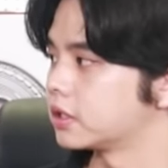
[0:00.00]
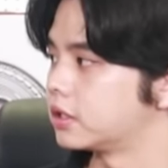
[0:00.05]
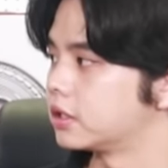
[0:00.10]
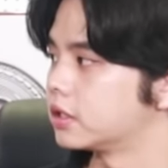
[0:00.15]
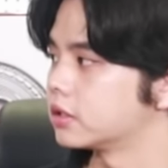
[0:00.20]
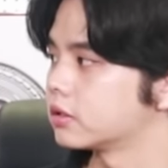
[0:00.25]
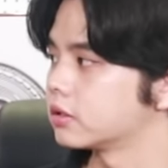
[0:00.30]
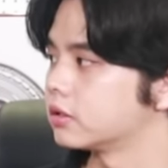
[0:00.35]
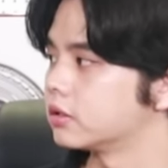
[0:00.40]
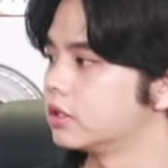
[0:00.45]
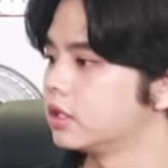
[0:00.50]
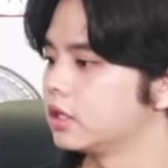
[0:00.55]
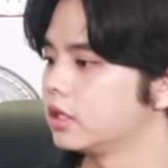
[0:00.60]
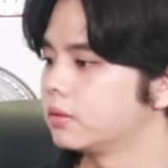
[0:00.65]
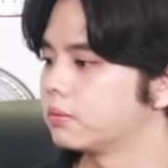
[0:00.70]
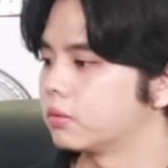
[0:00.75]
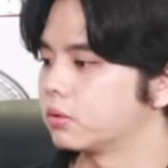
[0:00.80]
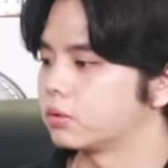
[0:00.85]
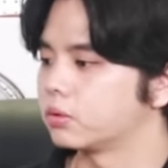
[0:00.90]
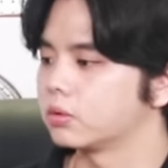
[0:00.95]
그래서
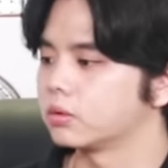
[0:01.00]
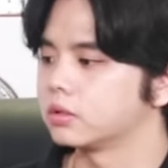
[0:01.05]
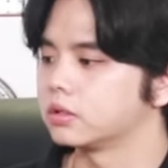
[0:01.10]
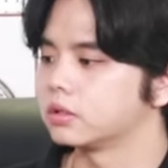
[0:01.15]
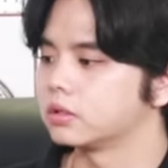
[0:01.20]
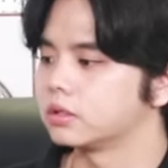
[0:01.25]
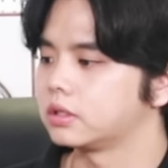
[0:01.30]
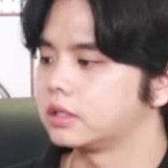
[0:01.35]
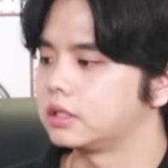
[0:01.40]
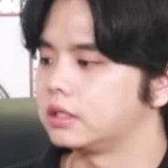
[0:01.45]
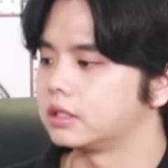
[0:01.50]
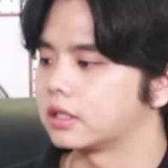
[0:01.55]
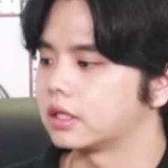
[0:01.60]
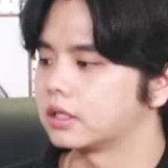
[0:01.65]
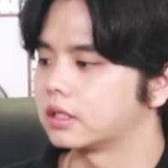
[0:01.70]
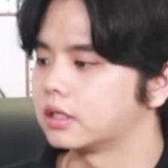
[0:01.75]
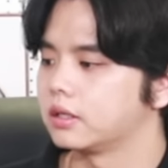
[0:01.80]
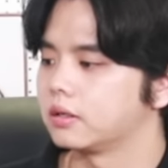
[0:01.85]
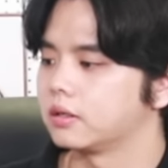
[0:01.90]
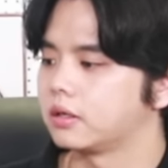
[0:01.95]
보통은
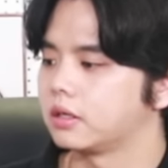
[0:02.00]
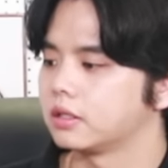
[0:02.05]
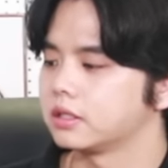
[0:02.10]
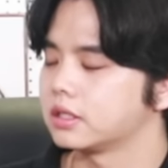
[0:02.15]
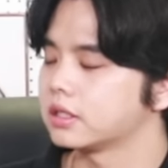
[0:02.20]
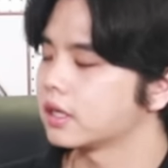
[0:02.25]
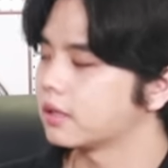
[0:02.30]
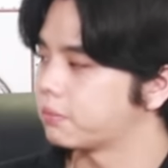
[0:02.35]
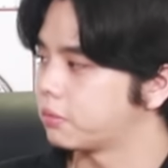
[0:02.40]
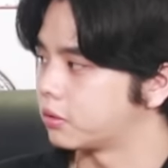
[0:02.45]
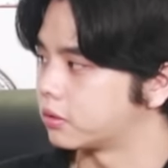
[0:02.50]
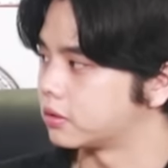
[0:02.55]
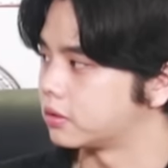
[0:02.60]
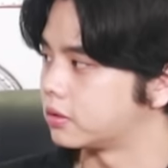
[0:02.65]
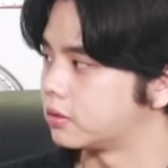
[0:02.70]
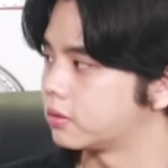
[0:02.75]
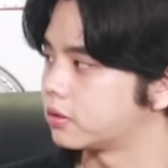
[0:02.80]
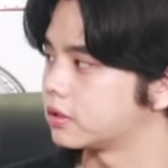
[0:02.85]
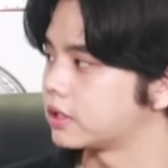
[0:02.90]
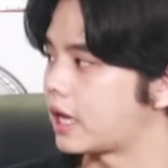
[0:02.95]
지사를 싱가포르
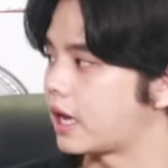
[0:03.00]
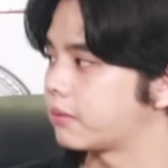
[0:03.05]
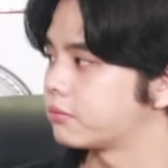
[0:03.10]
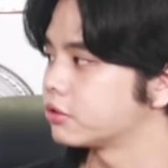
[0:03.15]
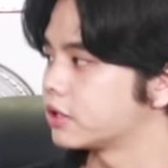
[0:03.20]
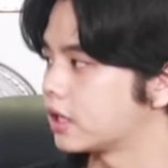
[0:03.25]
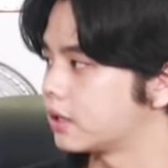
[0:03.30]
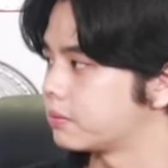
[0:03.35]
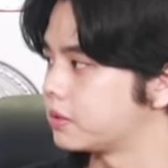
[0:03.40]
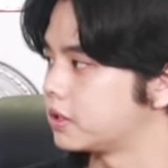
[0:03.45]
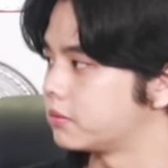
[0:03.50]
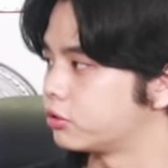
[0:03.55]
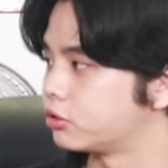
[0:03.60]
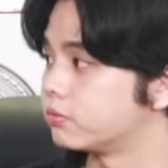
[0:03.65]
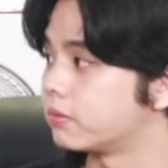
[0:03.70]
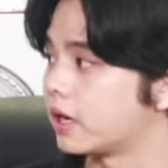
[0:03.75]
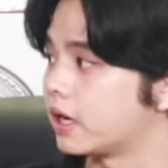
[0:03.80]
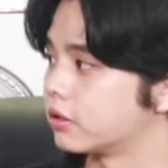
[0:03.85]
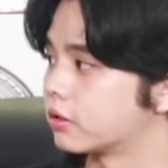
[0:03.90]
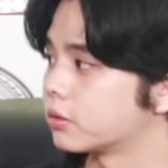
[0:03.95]
혹은 아부다비,
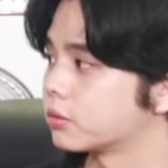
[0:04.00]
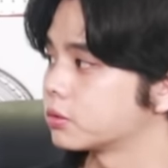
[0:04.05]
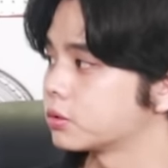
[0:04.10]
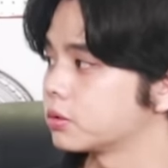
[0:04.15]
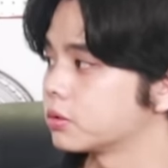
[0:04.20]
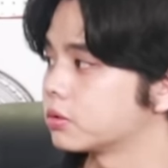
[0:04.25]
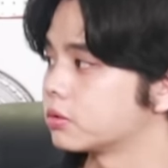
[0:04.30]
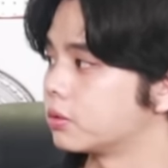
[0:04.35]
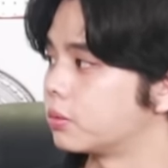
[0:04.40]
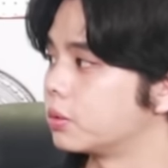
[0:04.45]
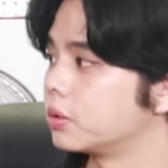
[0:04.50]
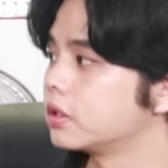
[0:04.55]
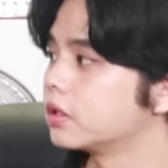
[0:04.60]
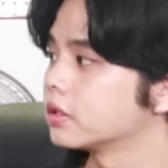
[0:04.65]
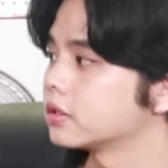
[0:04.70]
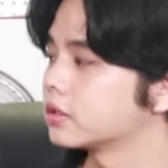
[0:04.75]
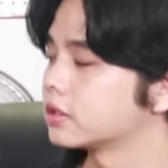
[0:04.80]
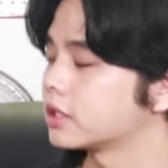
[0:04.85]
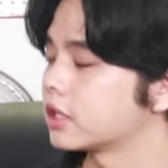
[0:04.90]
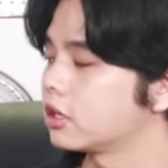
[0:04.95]
두바이 이쪽으로
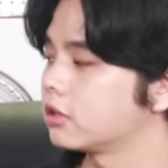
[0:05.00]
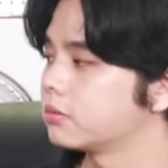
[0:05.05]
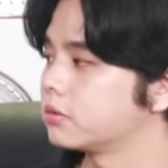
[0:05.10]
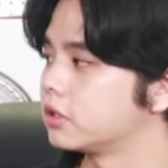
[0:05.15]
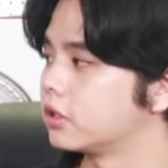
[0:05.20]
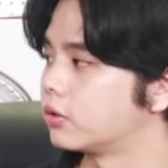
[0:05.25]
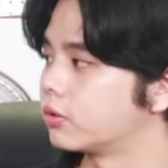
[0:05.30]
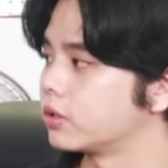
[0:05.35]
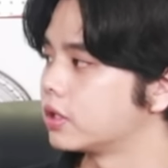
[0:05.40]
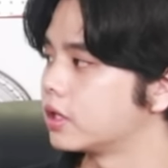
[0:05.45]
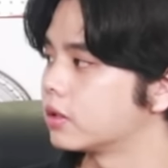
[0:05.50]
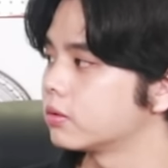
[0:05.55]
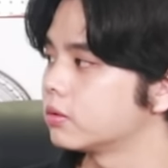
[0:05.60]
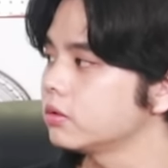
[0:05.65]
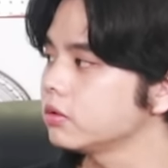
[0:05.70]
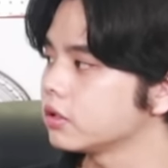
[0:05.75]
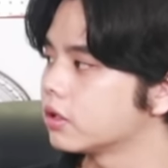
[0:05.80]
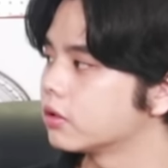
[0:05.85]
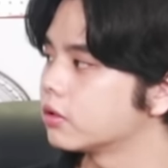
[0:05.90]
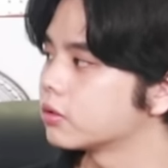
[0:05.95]
옮겨서 사업을 영위하고
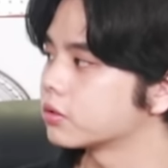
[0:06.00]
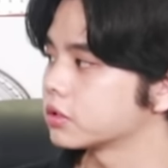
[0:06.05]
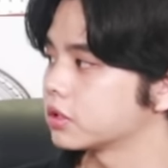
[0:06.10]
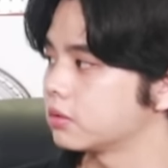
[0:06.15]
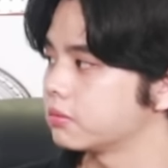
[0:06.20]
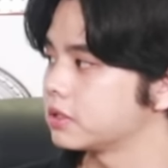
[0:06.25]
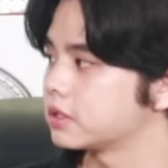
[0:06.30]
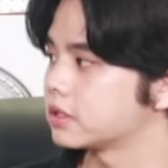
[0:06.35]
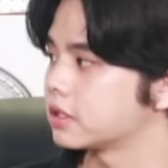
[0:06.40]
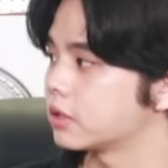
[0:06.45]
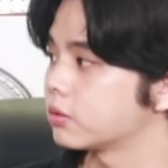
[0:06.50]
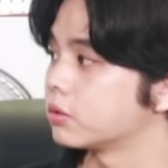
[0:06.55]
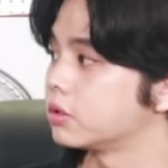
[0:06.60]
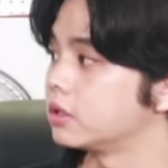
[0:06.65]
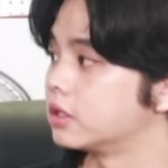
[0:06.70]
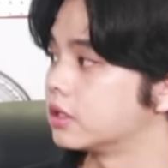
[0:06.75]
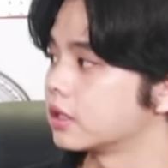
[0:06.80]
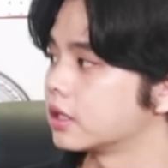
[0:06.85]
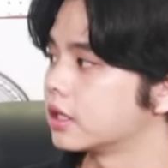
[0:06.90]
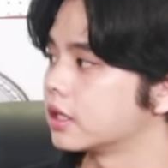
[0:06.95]
영어로 서비스를 하고
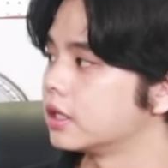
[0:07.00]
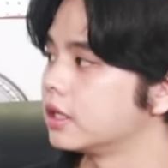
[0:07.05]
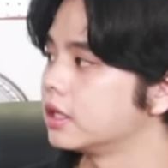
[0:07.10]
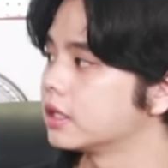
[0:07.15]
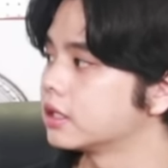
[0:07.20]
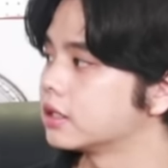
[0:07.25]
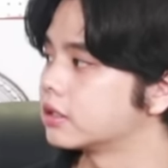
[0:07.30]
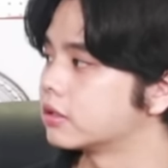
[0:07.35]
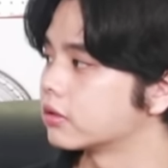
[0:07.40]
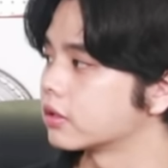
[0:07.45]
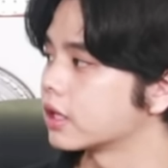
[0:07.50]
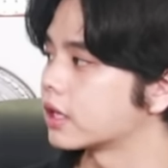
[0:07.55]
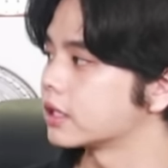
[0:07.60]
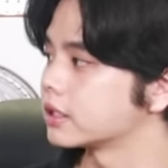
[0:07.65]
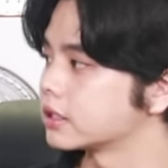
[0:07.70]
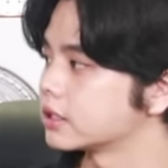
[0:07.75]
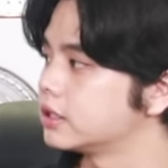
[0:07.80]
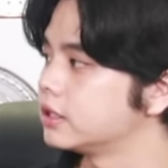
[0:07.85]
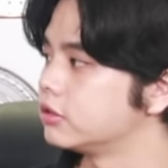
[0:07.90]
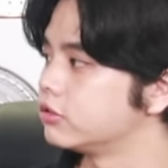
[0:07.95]
있는 게, 그런 게
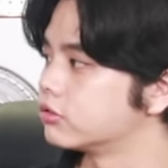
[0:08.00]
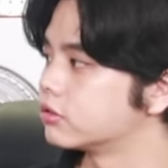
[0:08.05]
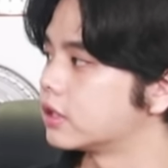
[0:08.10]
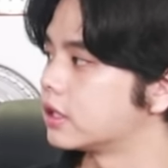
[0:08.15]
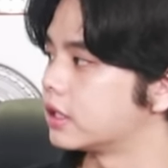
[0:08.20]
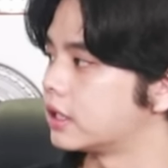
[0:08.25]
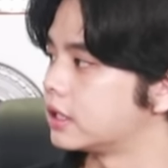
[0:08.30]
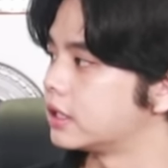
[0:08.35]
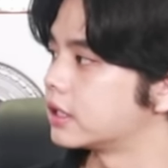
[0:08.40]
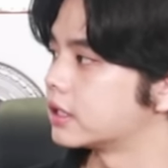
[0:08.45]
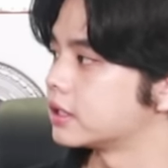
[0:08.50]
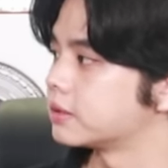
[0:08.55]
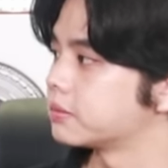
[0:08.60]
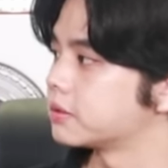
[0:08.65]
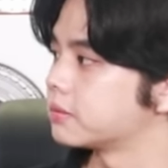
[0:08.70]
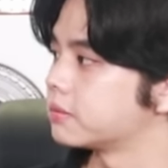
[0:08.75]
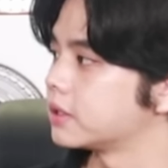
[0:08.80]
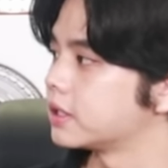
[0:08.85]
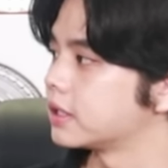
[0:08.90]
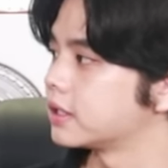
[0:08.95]
가장 큰 이유가 아닐까
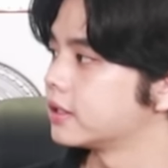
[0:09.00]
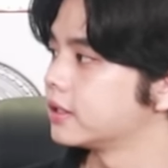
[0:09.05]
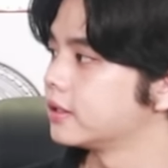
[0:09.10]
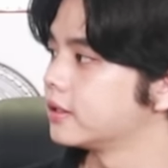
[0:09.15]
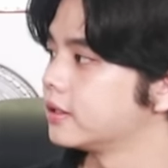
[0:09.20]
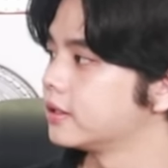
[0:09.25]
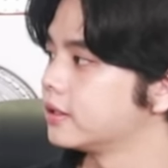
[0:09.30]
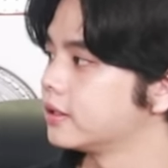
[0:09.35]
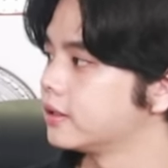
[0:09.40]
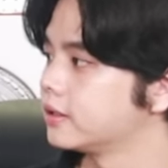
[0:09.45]
싶습니다. 상당히 좀